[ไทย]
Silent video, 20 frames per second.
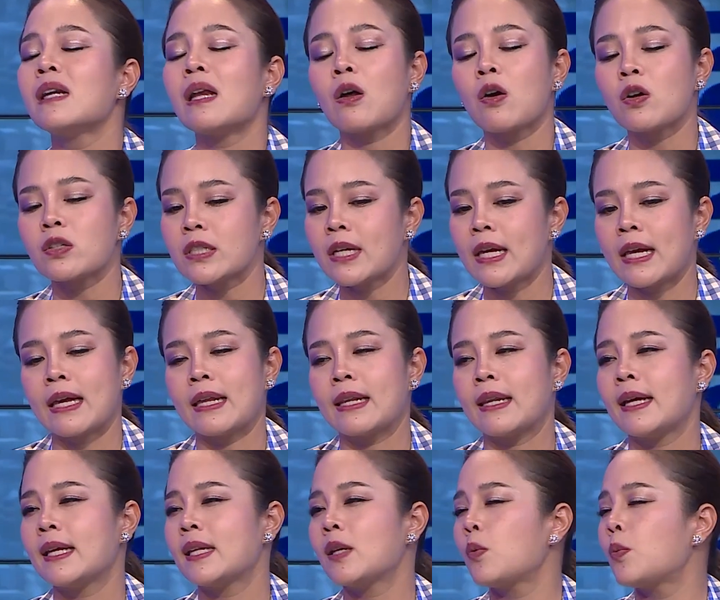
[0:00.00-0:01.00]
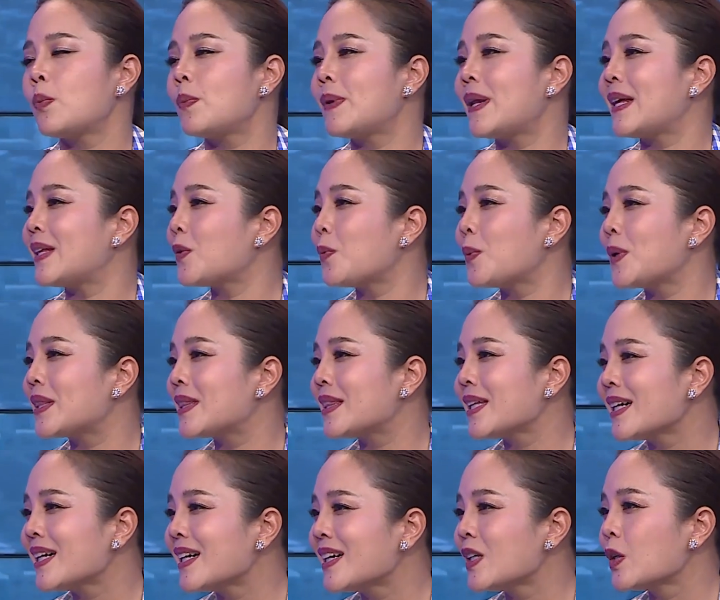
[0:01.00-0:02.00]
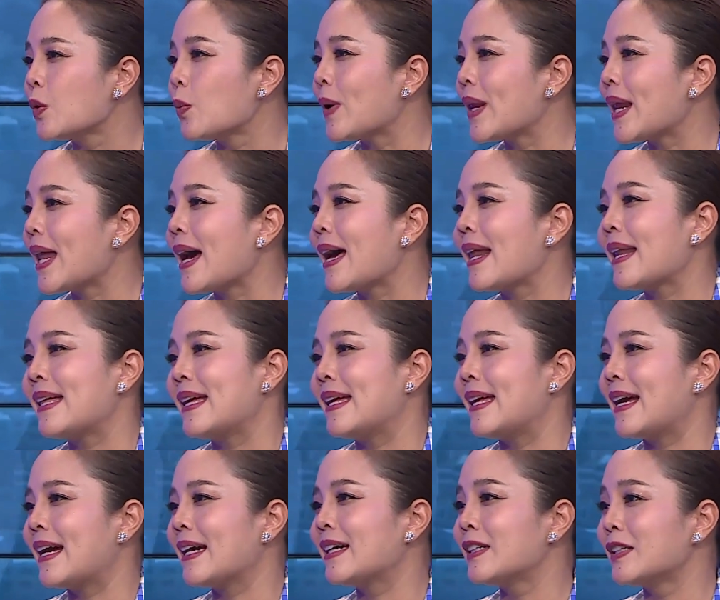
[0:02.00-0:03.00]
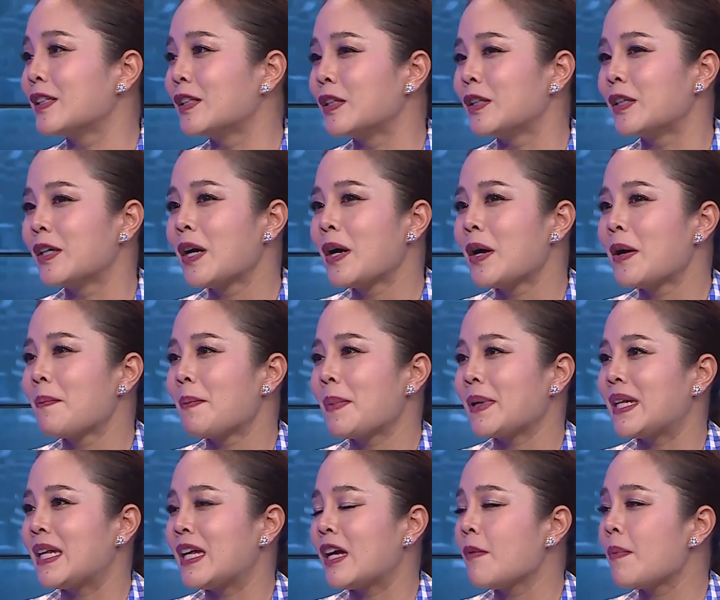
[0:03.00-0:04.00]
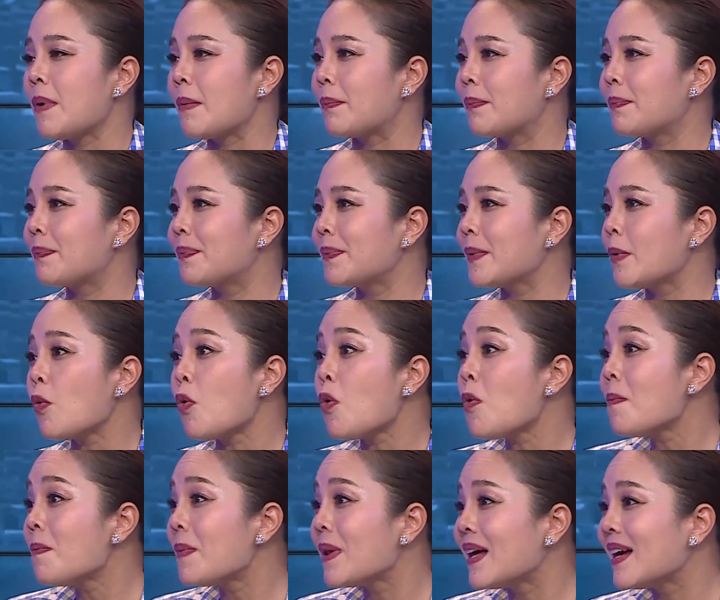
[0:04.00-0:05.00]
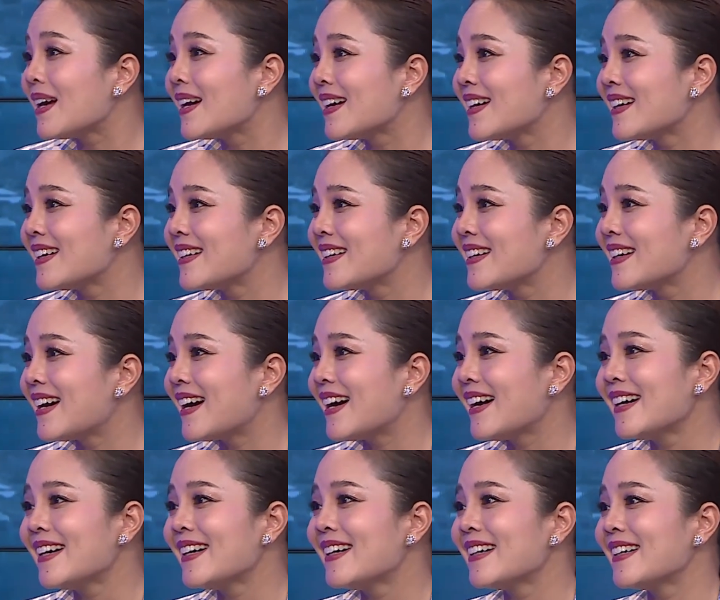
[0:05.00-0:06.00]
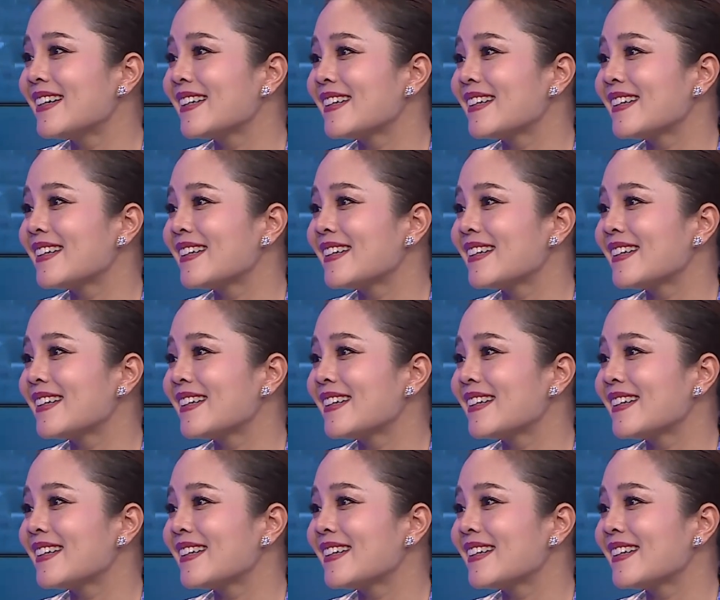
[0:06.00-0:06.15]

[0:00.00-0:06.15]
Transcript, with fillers: เราก็จะเห็นในในทวิตเตอร์หรือเวลาอะไรอย่างเงี้ย คือบางทีก็แบบอุ้มเลย เออ เออ